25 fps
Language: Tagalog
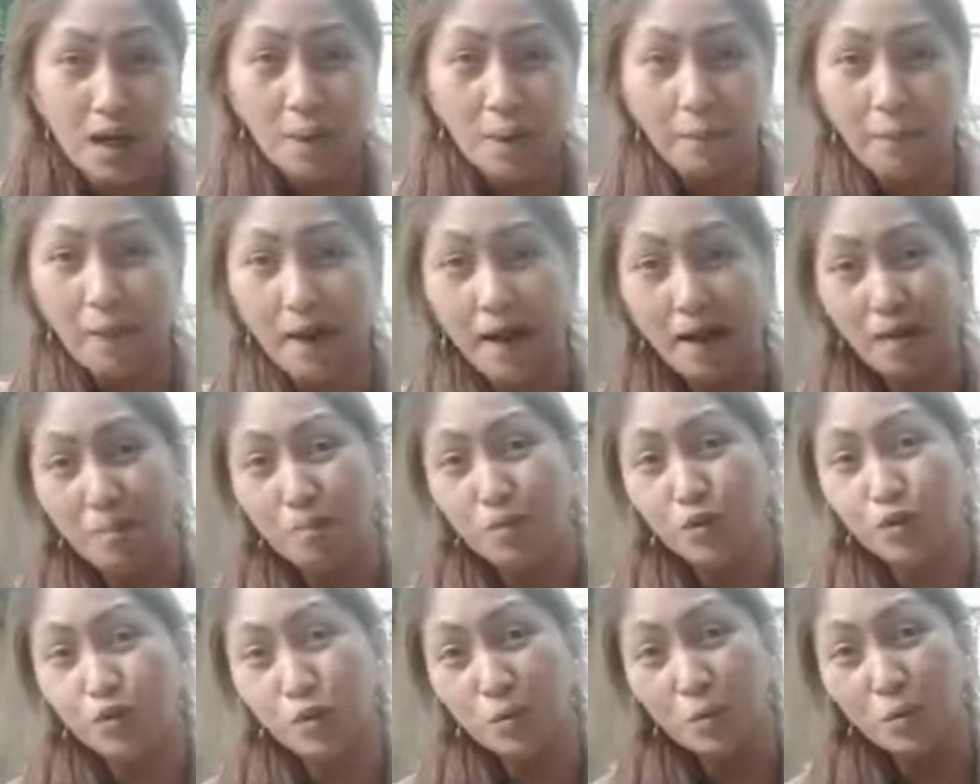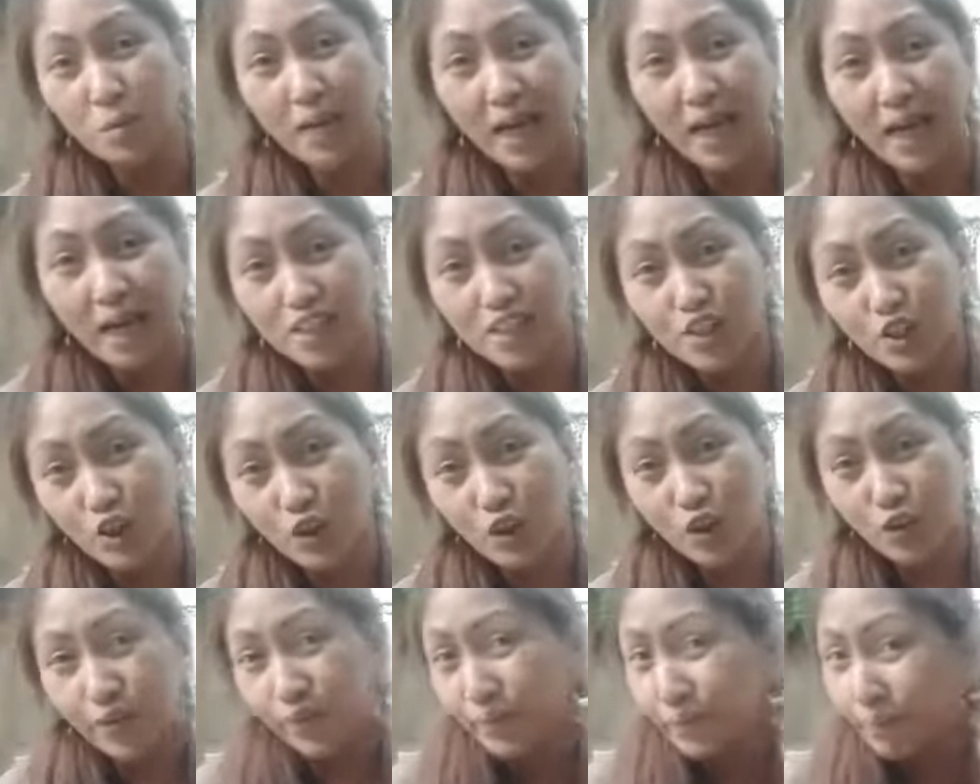mo makapagbunong
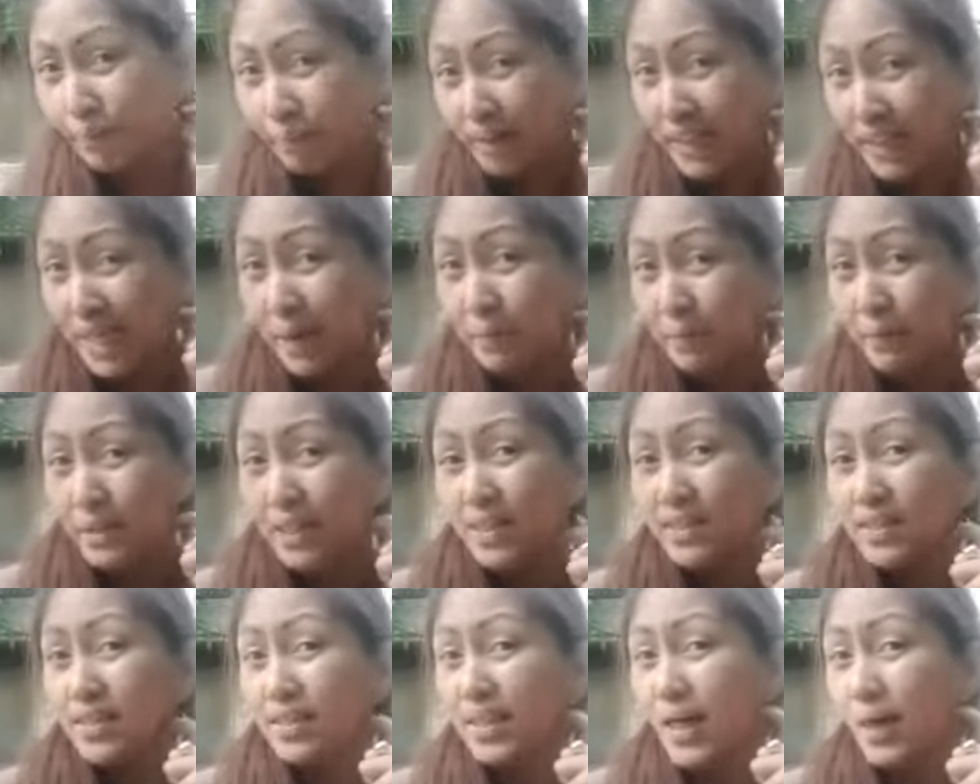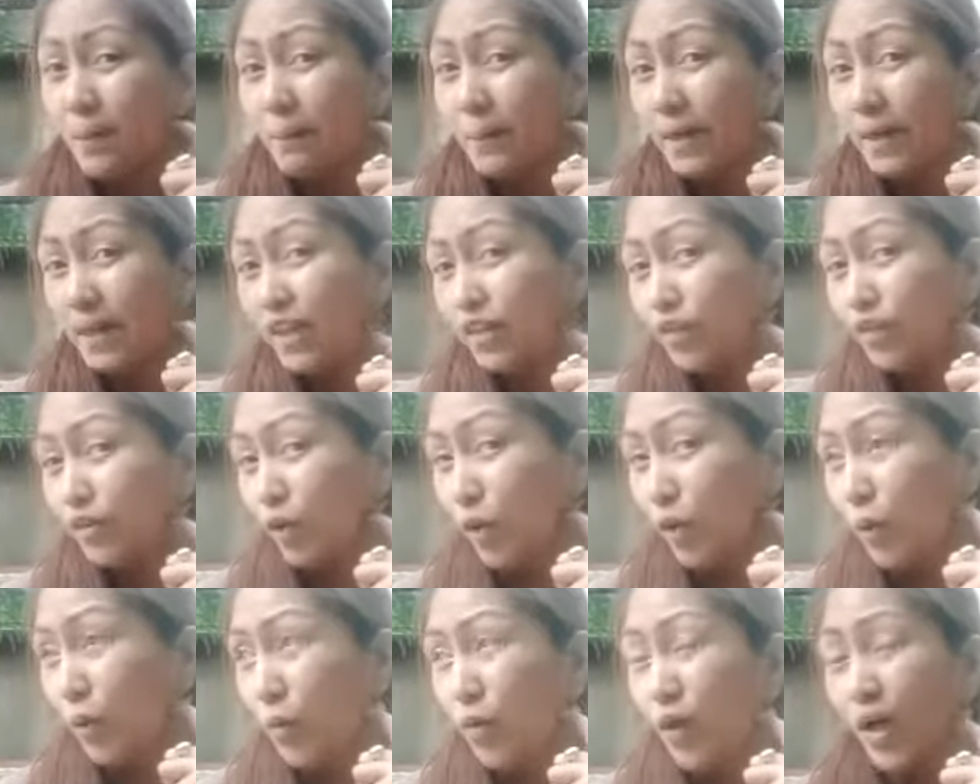braso. Marami nagsasabi,
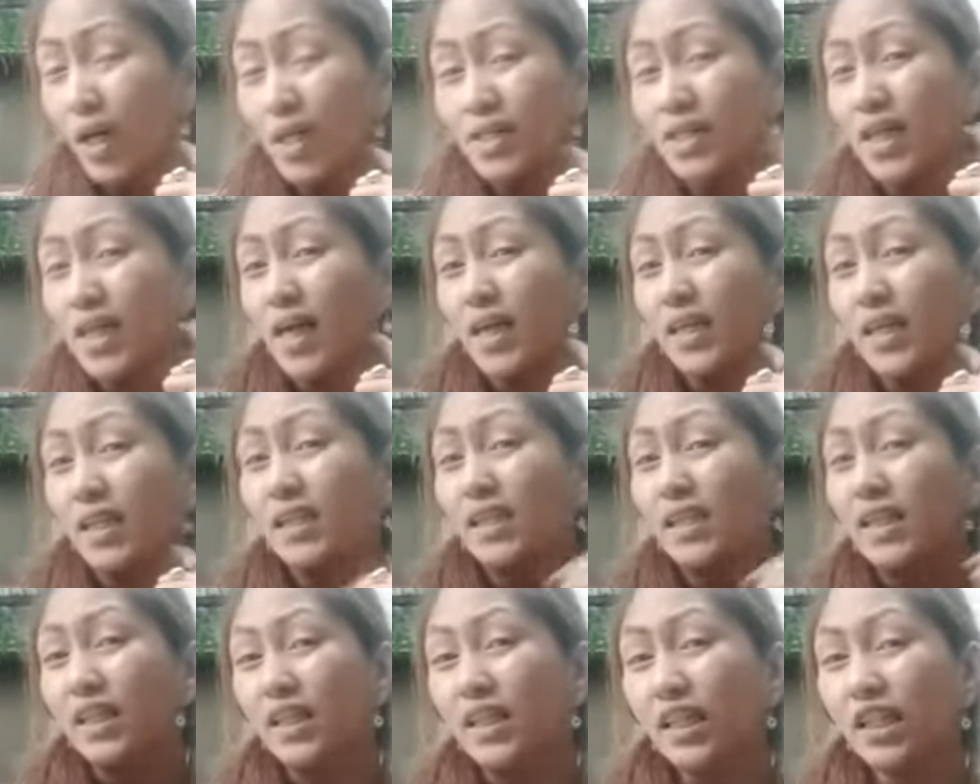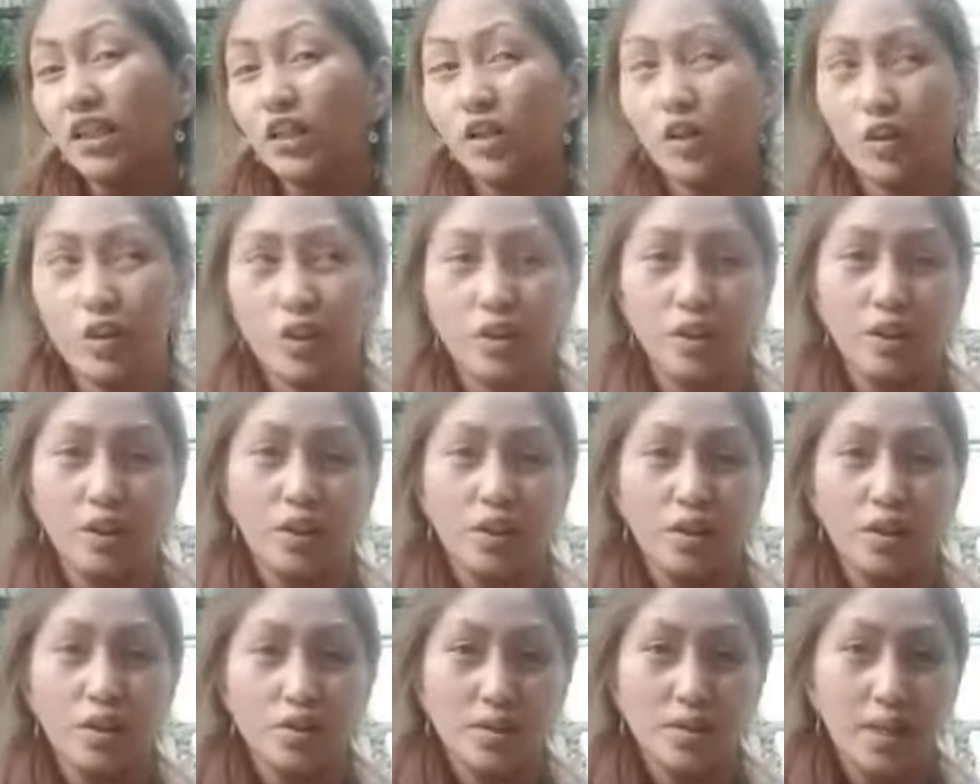yung kumuha sa akin ng ganito.
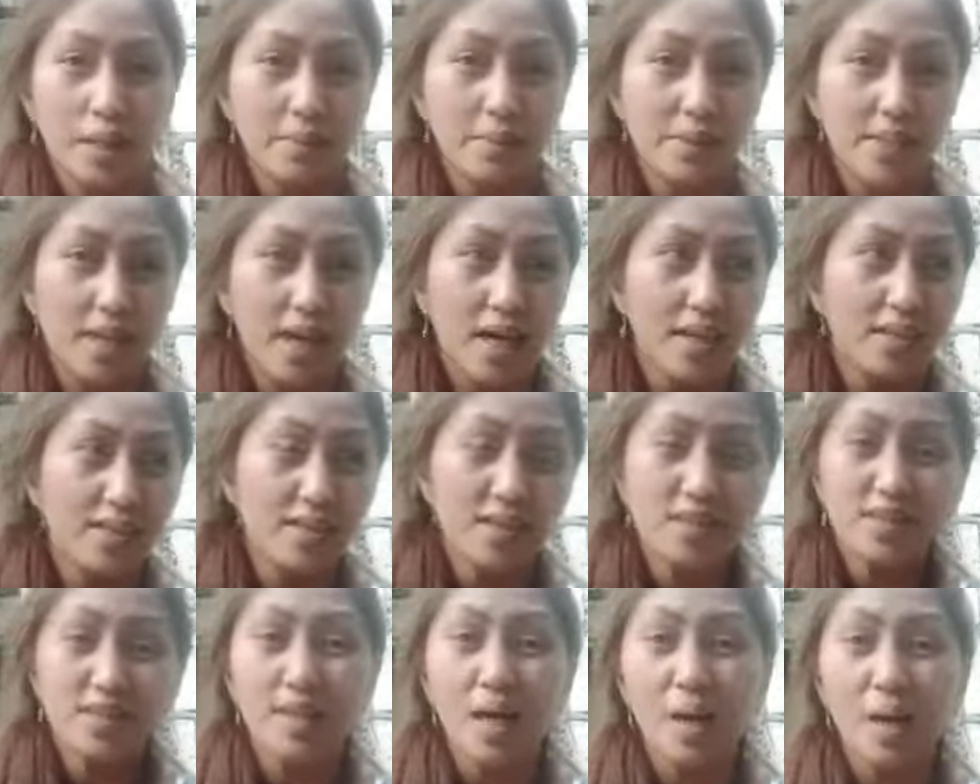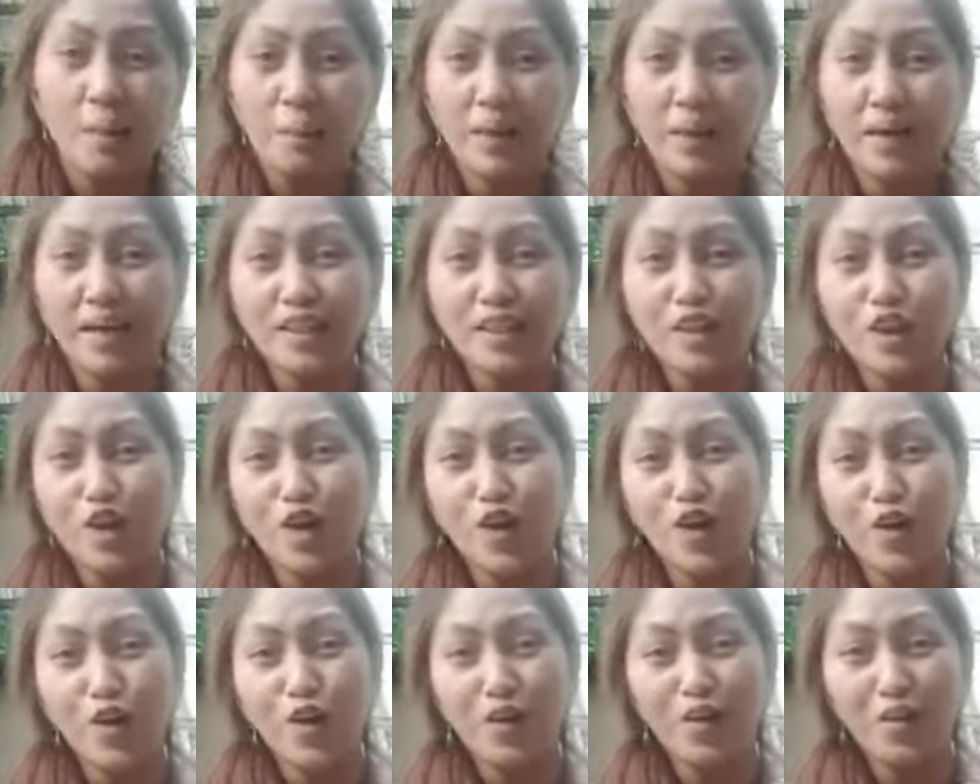Sabi sa akin, sis, nakapag ano
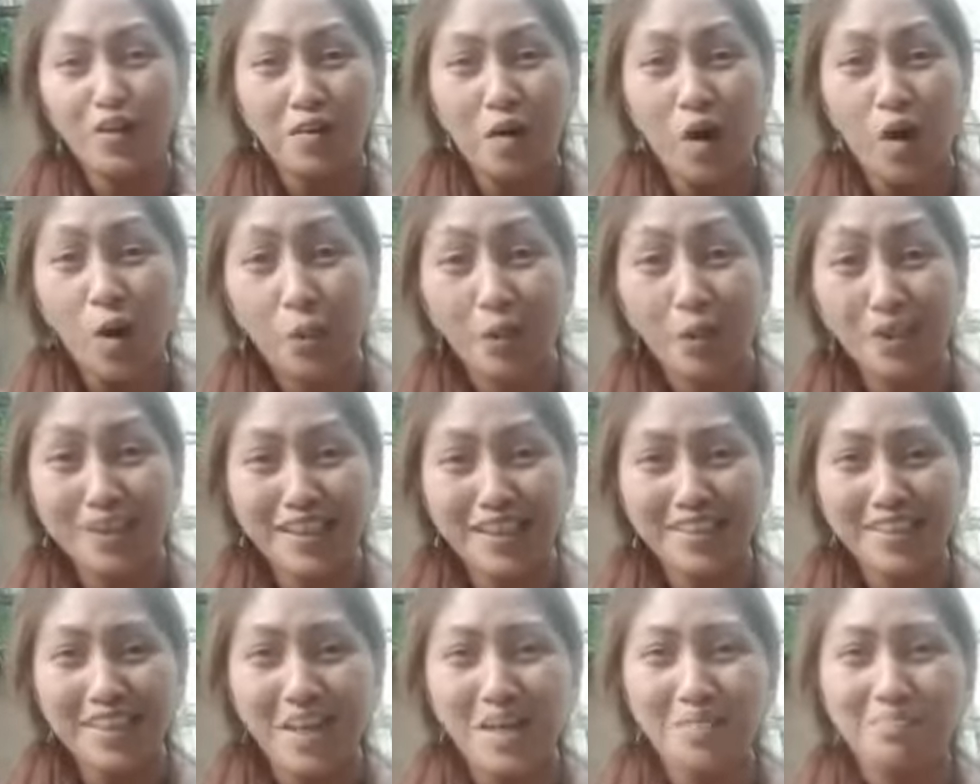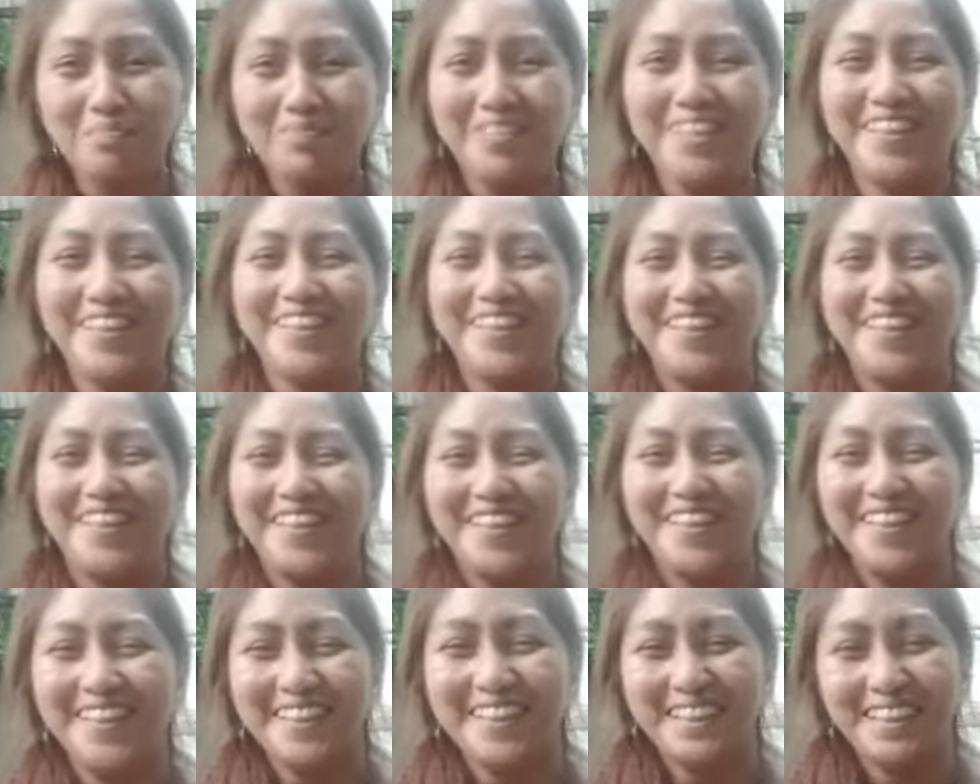ko, over the top.
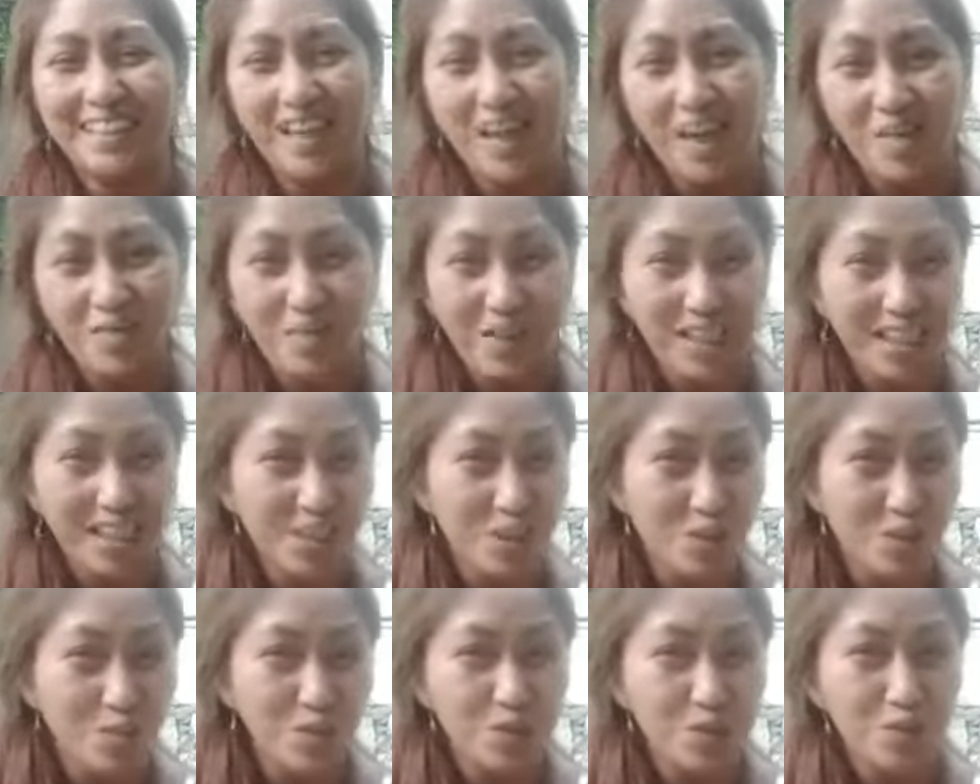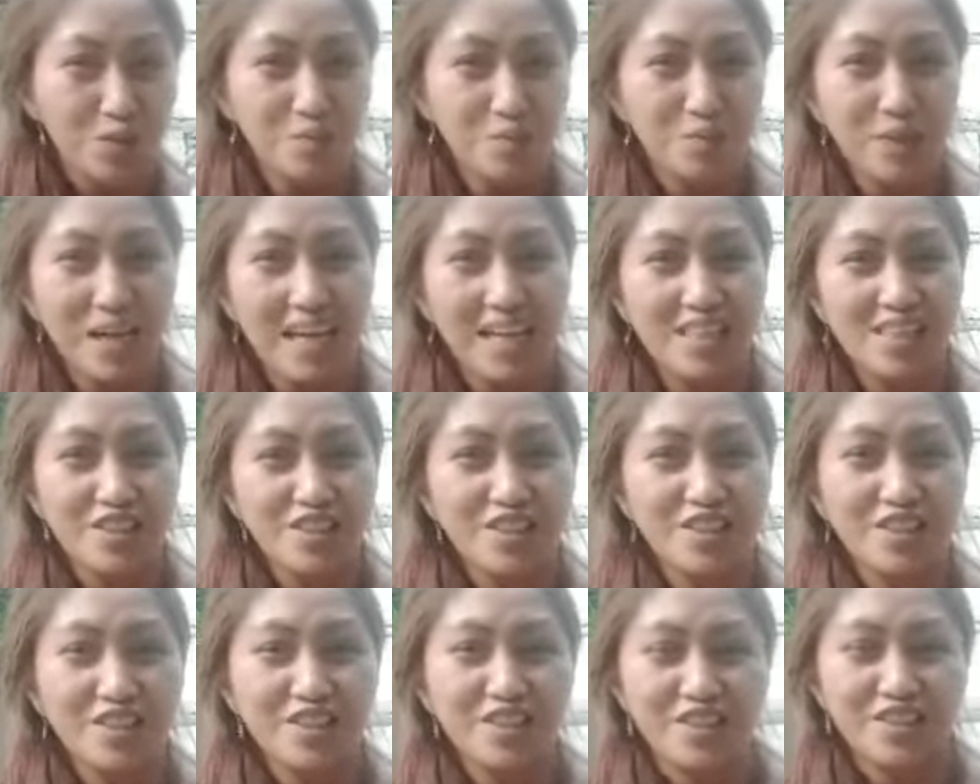Oh, nakapag ano, bunong
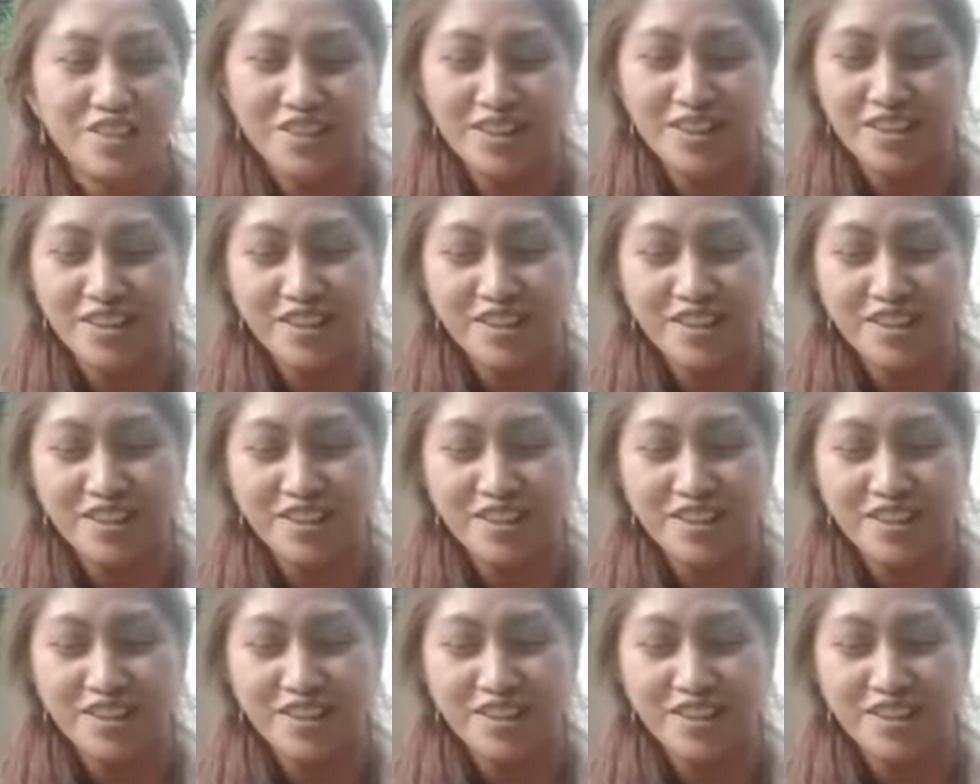braso.